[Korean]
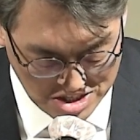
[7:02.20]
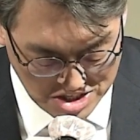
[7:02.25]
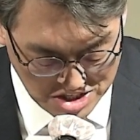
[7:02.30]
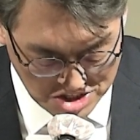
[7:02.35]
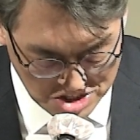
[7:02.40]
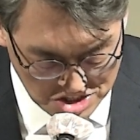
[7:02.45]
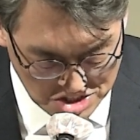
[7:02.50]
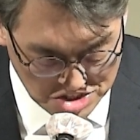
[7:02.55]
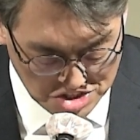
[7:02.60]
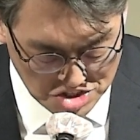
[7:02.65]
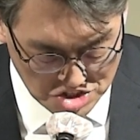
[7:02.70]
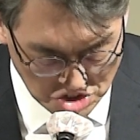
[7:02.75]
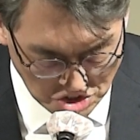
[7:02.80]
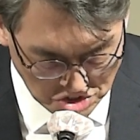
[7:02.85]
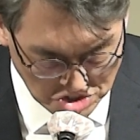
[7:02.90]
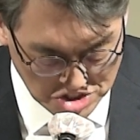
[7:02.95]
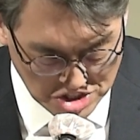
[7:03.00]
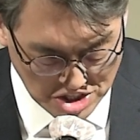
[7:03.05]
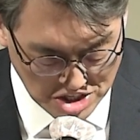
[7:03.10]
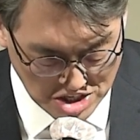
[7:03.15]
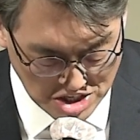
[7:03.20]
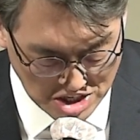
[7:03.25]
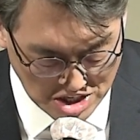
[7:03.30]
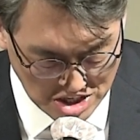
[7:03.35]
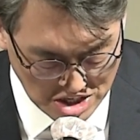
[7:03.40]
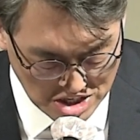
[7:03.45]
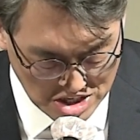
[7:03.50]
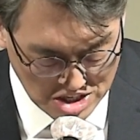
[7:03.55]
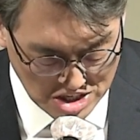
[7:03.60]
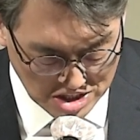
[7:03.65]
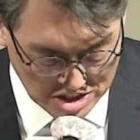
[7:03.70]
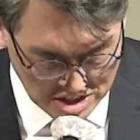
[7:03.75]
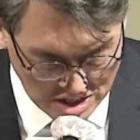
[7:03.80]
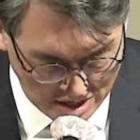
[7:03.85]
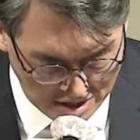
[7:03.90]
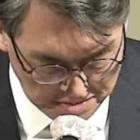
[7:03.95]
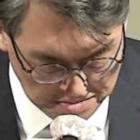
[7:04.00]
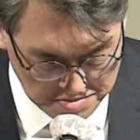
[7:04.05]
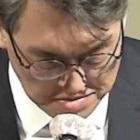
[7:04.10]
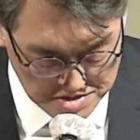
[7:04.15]
이는 여자가
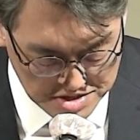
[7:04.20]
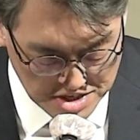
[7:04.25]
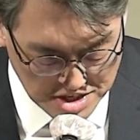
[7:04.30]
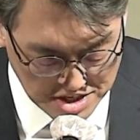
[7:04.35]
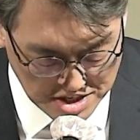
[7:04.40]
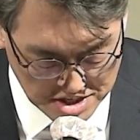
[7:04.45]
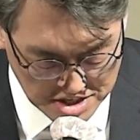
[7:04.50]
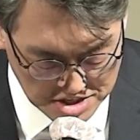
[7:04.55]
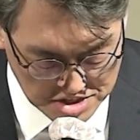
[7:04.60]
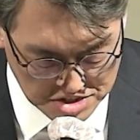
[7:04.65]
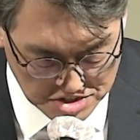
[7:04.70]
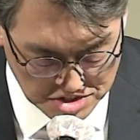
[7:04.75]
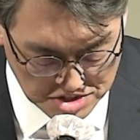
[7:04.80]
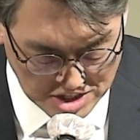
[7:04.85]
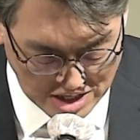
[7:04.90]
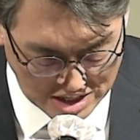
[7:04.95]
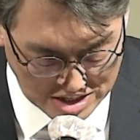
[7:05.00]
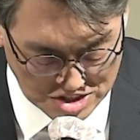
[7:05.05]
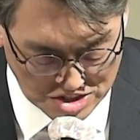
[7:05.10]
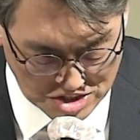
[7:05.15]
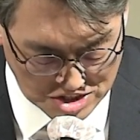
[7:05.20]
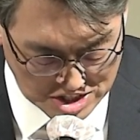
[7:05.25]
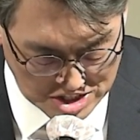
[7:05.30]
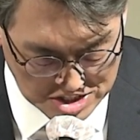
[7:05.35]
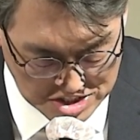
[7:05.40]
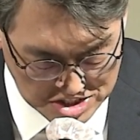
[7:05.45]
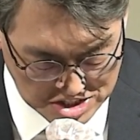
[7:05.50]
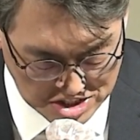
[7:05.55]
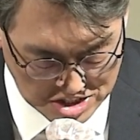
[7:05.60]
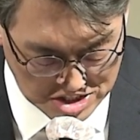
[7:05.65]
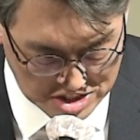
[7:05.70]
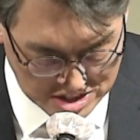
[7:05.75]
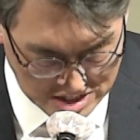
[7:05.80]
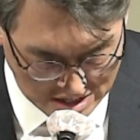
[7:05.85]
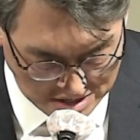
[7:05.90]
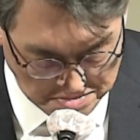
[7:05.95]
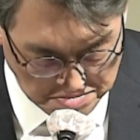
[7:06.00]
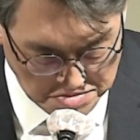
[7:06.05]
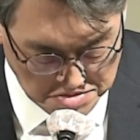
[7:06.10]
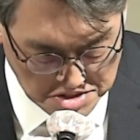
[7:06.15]
남자에게서 난 것 같이
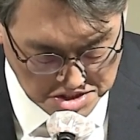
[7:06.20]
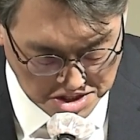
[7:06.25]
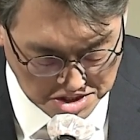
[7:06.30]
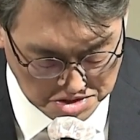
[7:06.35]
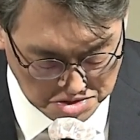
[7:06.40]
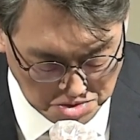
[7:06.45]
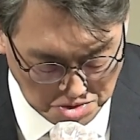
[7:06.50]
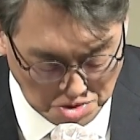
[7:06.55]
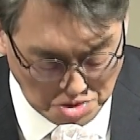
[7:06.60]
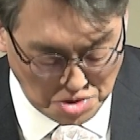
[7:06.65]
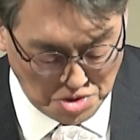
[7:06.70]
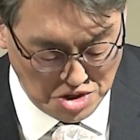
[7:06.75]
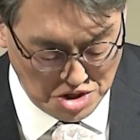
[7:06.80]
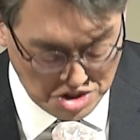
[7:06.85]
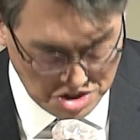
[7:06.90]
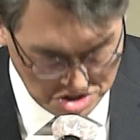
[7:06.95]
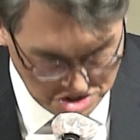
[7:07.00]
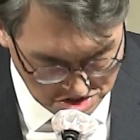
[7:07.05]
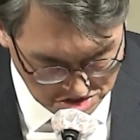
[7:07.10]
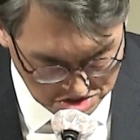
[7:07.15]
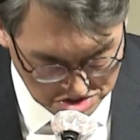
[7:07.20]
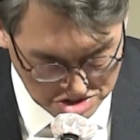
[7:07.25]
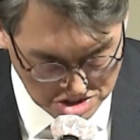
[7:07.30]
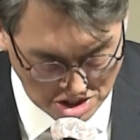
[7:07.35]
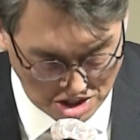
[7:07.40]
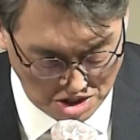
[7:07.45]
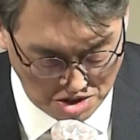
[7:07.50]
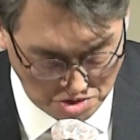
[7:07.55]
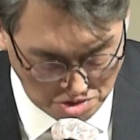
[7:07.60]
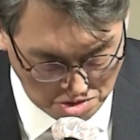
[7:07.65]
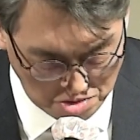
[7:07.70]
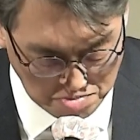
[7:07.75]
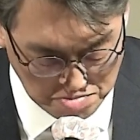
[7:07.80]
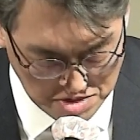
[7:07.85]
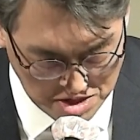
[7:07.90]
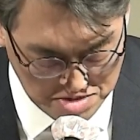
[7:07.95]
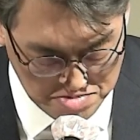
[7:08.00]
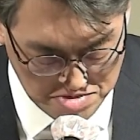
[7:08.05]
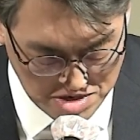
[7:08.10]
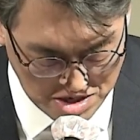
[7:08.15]
남자도 여자로
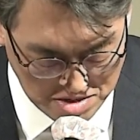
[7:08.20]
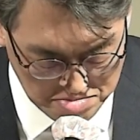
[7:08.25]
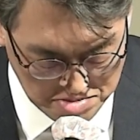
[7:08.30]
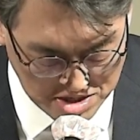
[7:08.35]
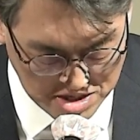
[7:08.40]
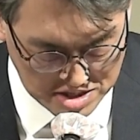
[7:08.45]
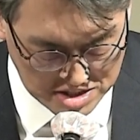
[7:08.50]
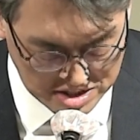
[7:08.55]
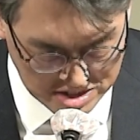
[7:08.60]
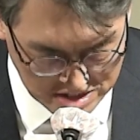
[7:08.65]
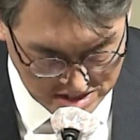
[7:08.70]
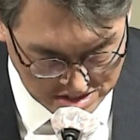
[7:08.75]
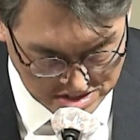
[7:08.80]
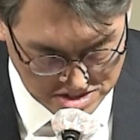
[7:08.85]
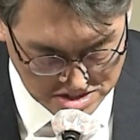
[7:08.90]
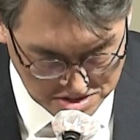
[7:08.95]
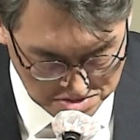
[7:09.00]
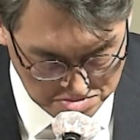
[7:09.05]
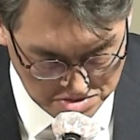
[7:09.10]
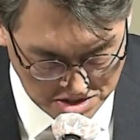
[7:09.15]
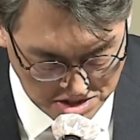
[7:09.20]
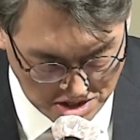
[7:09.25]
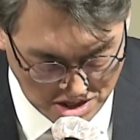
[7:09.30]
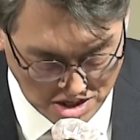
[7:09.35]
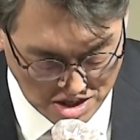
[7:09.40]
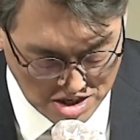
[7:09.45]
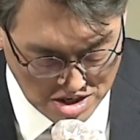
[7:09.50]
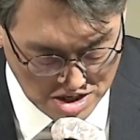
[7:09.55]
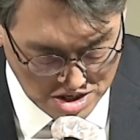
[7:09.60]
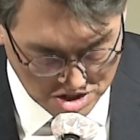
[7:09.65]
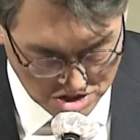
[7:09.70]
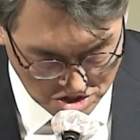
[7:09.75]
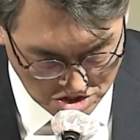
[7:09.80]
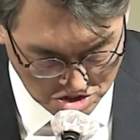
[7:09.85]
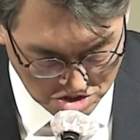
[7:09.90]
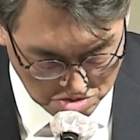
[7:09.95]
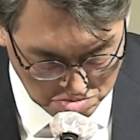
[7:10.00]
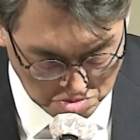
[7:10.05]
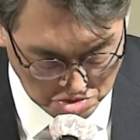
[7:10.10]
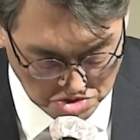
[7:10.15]
말미암아 났음이라.
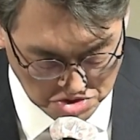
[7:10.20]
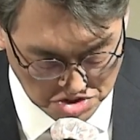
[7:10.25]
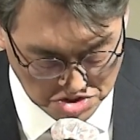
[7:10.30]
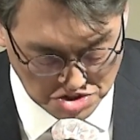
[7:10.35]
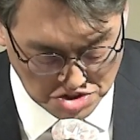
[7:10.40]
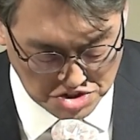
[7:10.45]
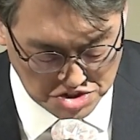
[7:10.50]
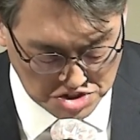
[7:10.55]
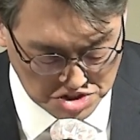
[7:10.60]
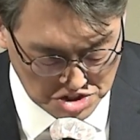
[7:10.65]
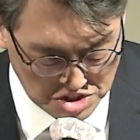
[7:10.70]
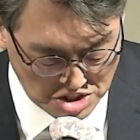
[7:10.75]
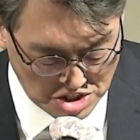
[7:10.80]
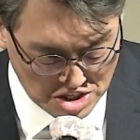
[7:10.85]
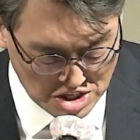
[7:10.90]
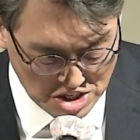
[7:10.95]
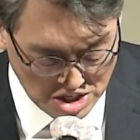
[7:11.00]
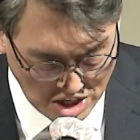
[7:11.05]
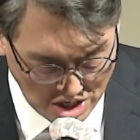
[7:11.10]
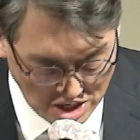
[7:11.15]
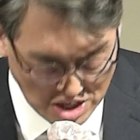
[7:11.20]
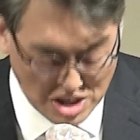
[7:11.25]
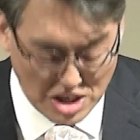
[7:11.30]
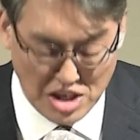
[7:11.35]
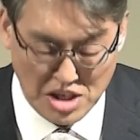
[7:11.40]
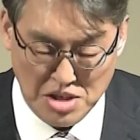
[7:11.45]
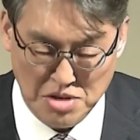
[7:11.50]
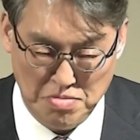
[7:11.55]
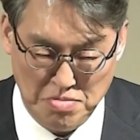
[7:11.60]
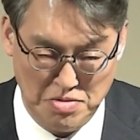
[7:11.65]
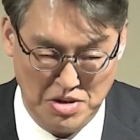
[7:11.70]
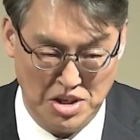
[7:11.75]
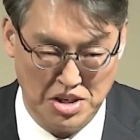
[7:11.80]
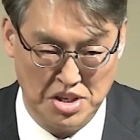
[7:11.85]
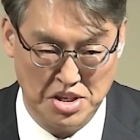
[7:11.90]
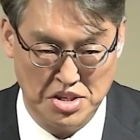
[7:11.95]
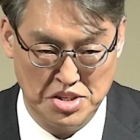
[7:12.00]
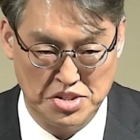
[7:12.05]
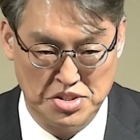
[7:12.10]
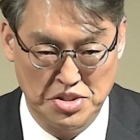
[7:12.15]
그리고 모든 것은
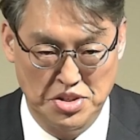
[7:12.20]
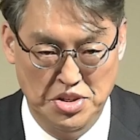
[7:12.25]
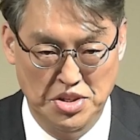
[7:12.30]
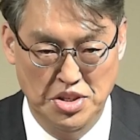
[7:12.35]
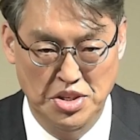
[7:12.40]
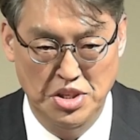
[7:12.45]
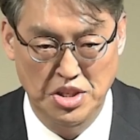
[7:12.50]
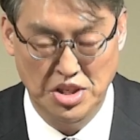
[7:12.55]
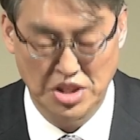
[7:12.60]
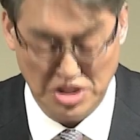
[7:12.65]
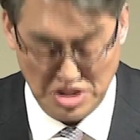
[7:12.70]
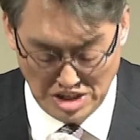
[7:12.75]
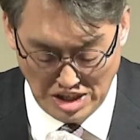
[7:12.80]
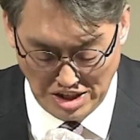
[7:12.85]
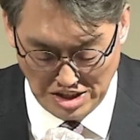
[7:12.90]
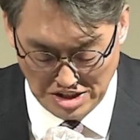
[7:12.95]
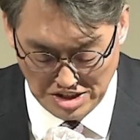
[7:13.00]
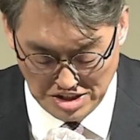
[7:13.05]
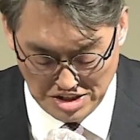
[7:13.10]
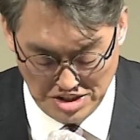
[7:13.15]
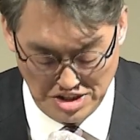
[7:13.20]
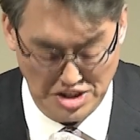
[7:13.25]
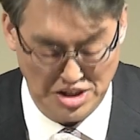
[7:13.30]
하나님에게서 났느니라.